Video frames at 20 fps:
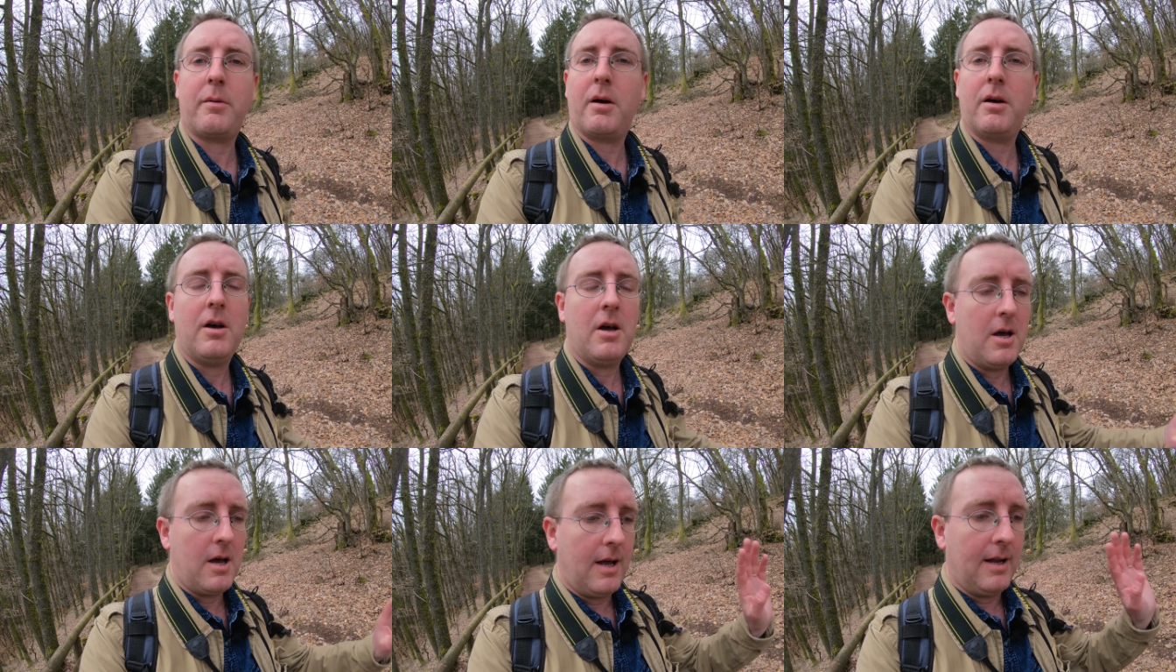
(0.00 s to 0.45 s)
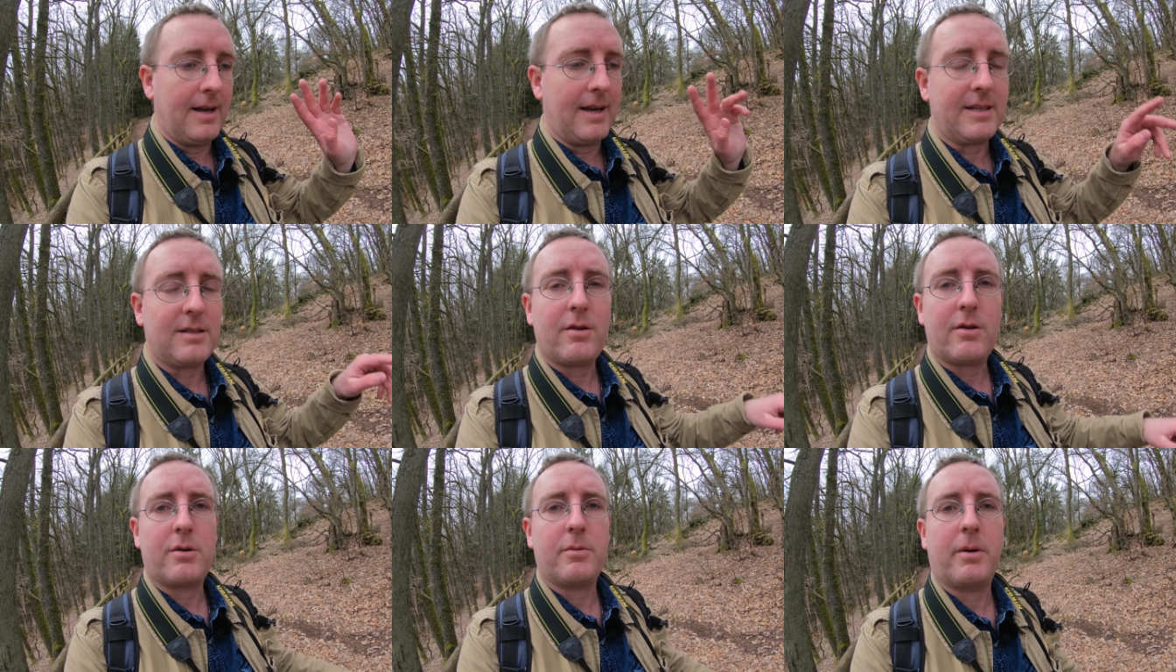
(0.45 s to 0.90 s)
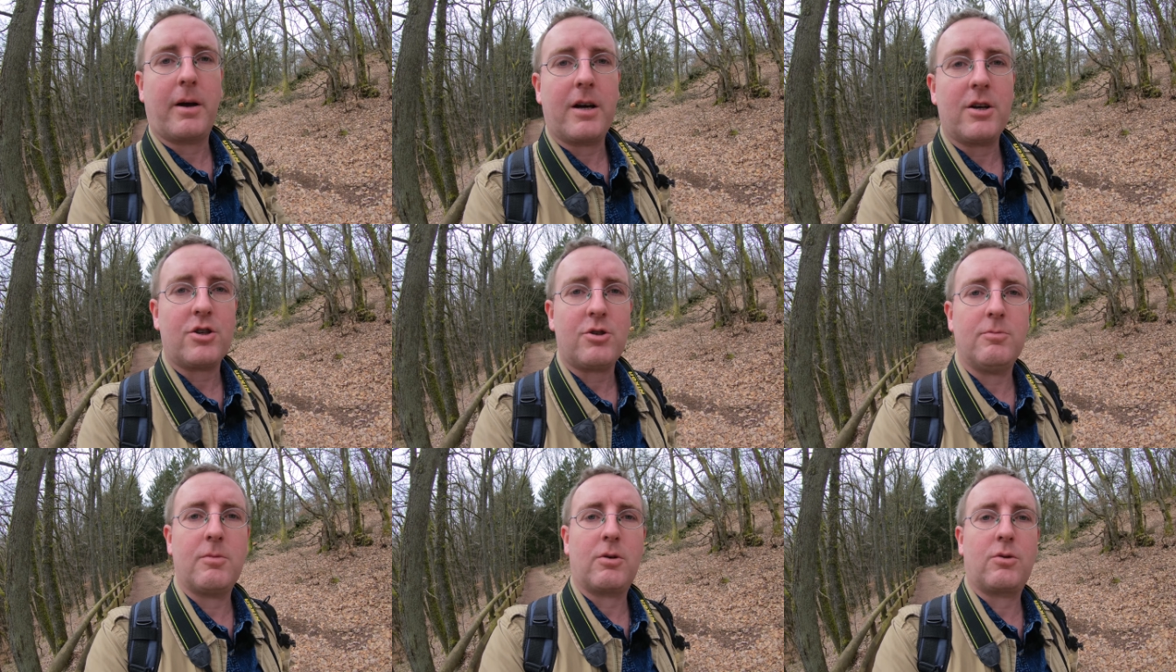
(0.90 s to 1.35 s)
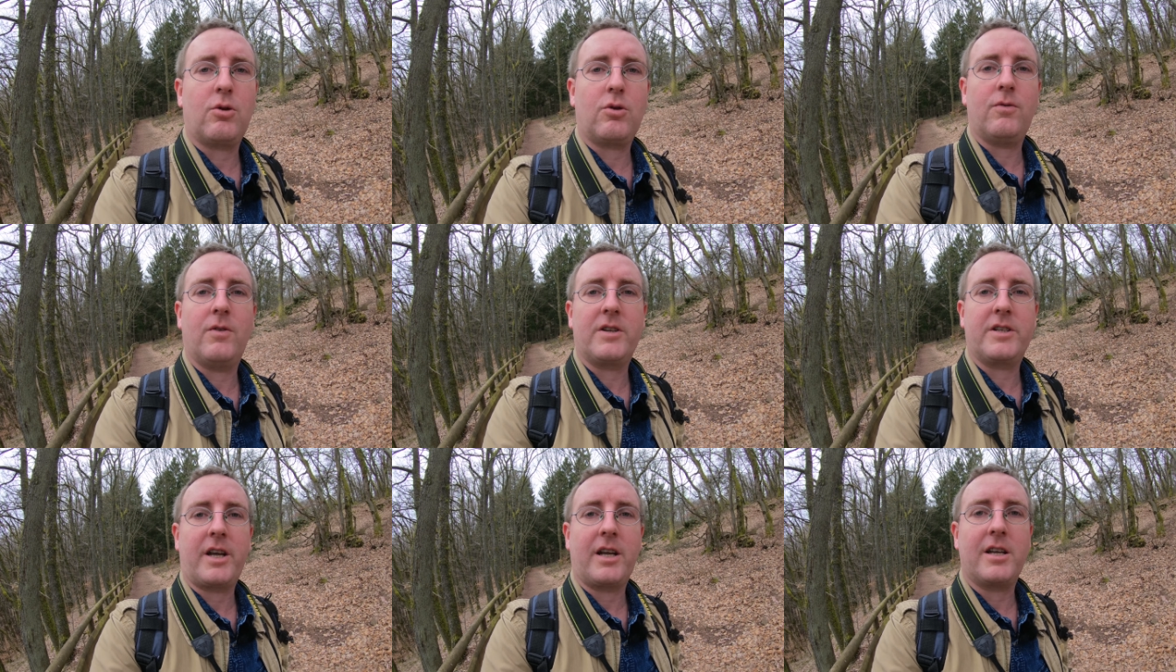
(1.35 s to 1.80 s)
Aber lasst euch überraschen, mal
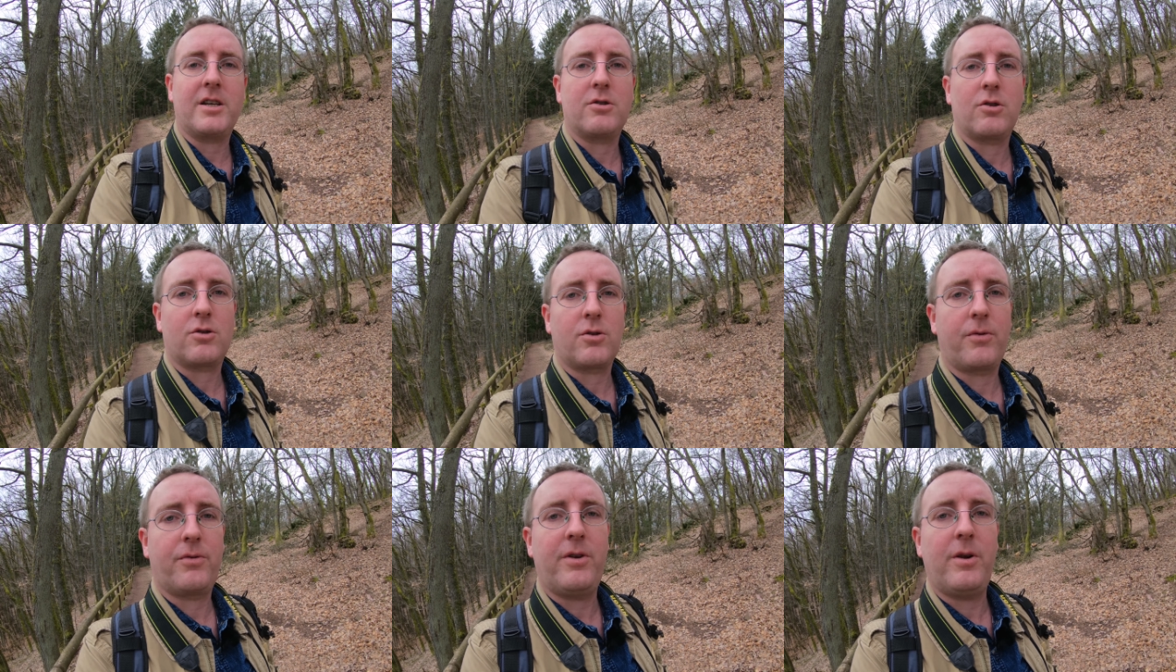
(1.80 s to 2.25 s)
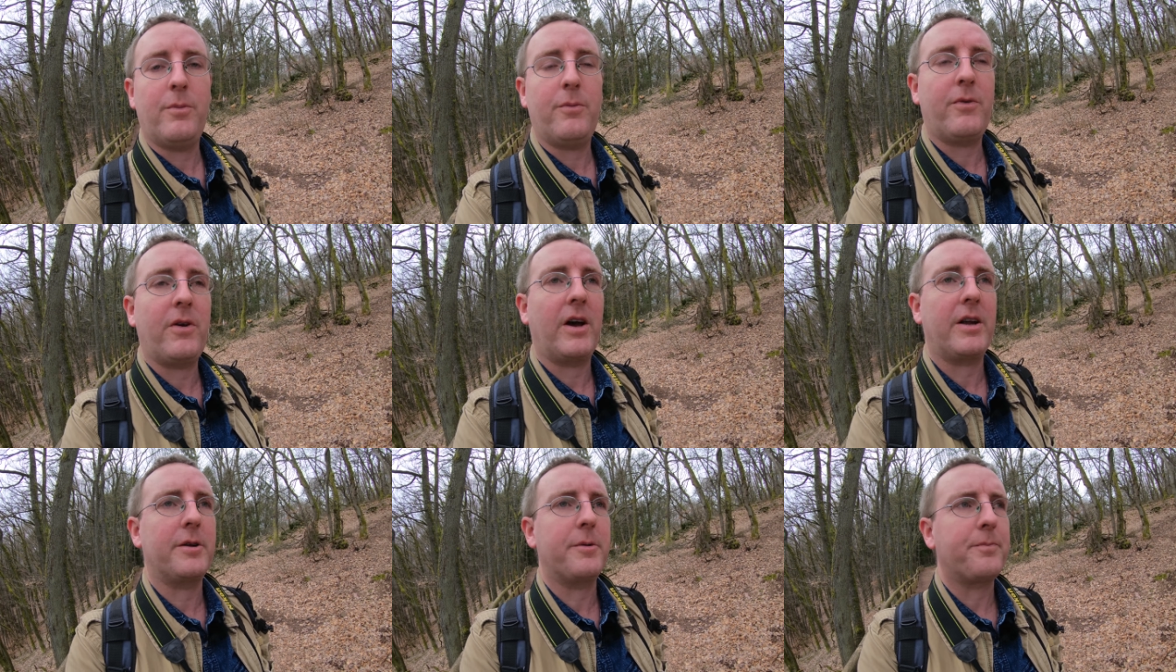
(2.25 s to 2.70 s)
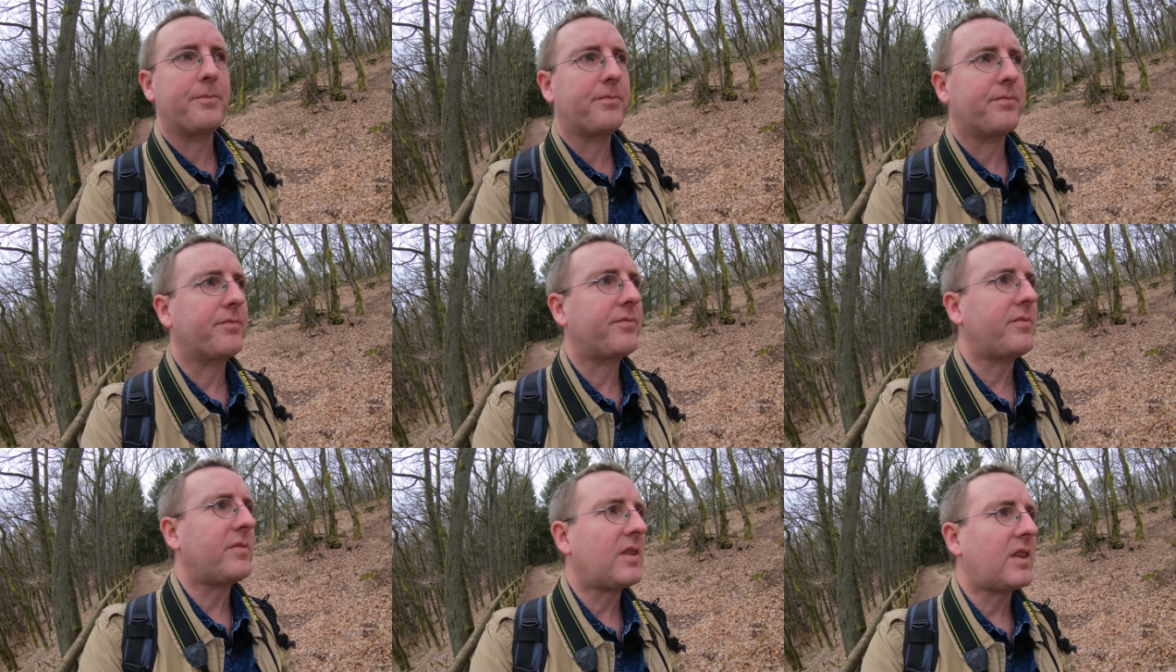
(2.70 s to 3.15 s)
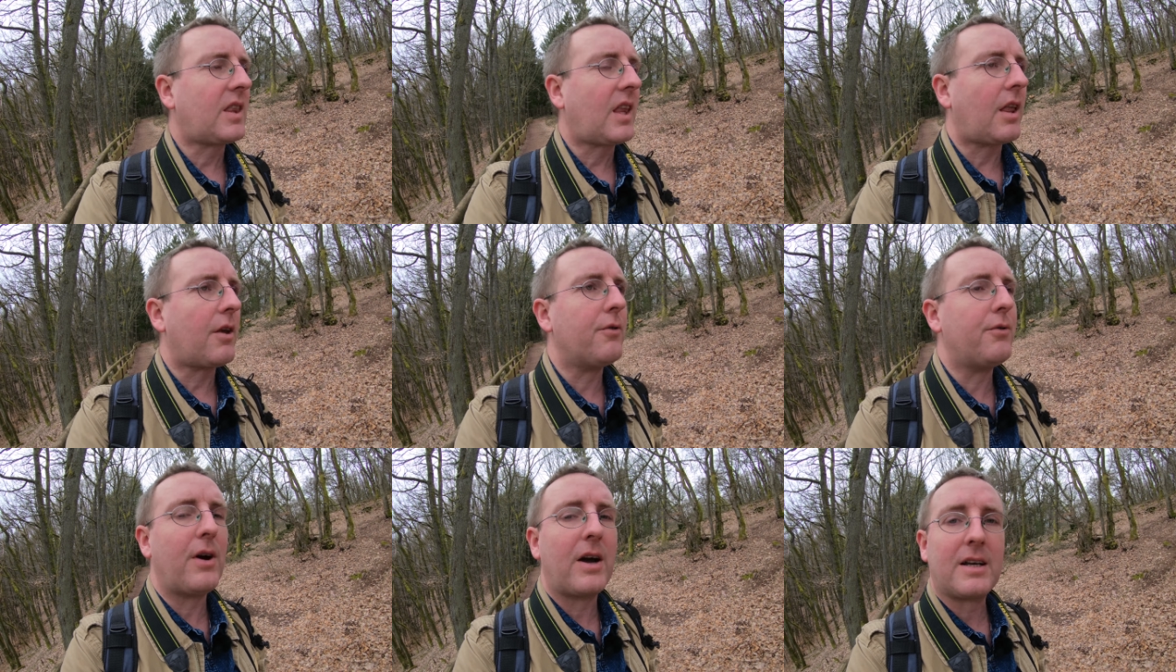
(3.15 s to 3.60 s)
gucken, was ich alles noch so filmen werde.
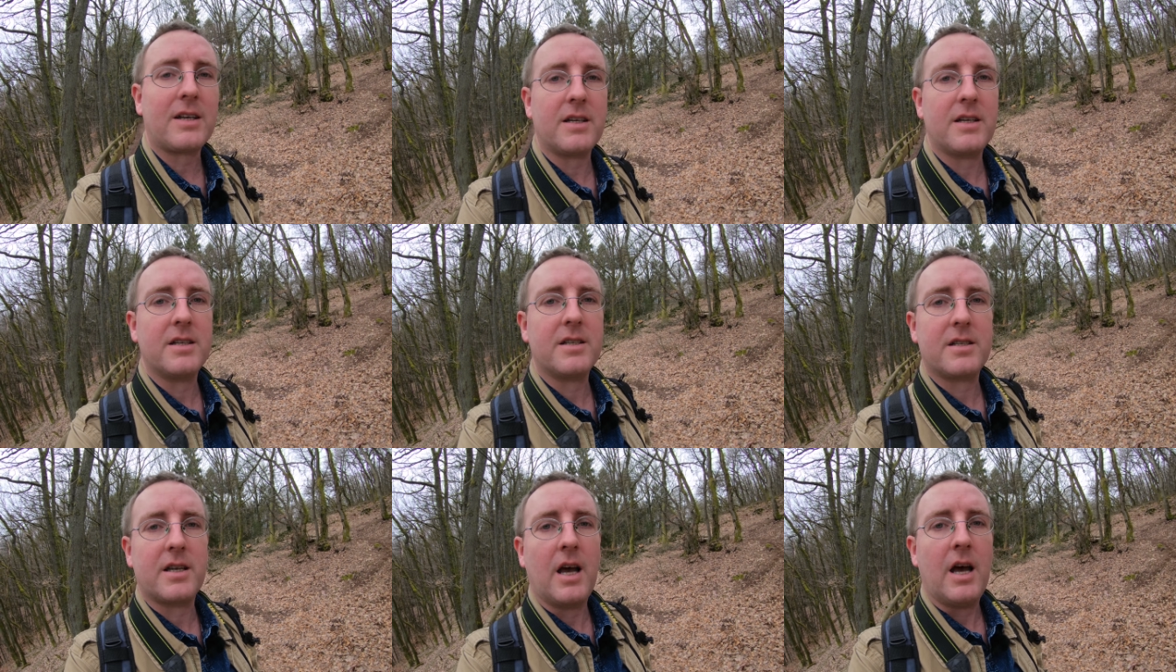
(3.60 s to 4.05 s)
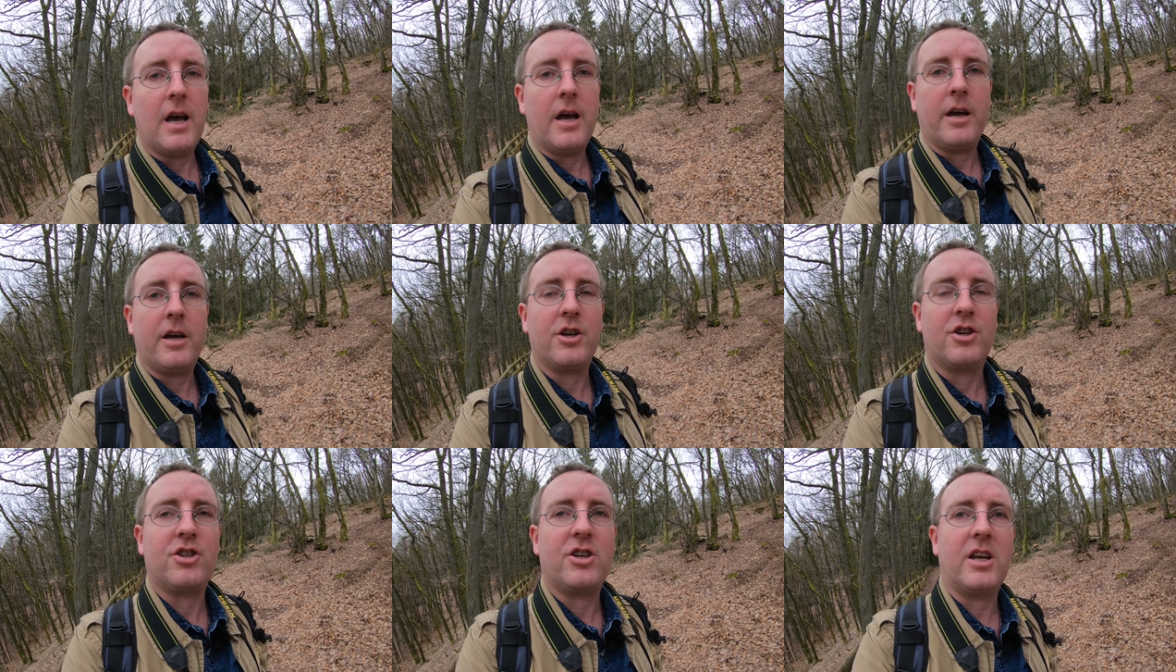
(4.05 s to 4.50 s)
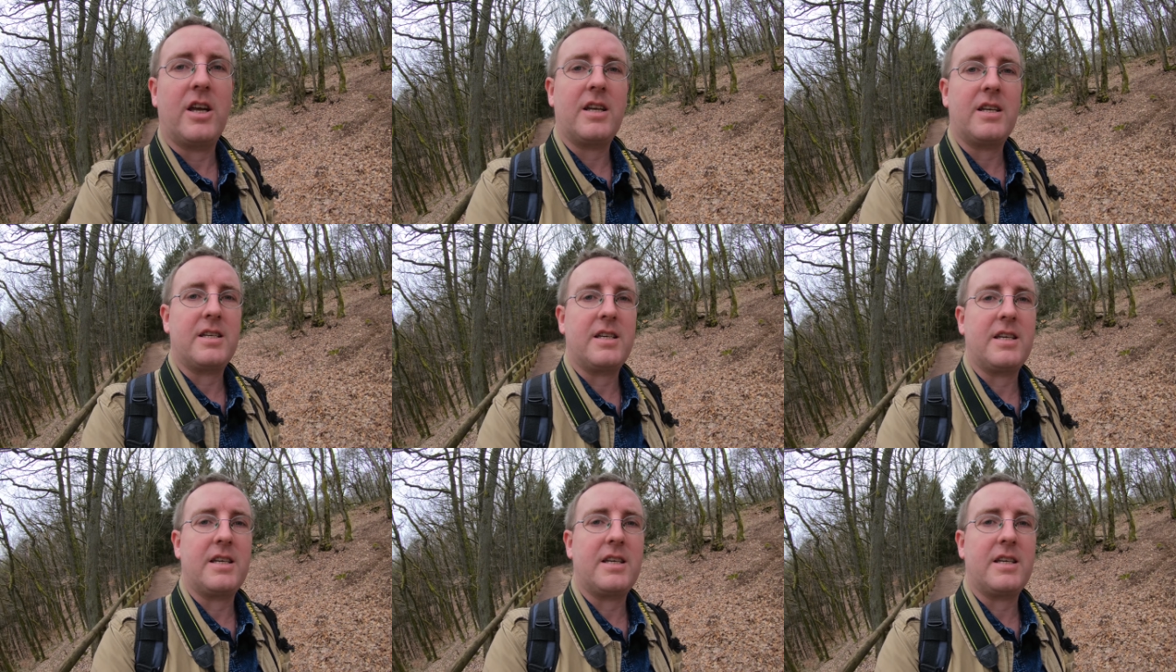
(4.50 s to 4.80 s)
Fakt ist, ich stehe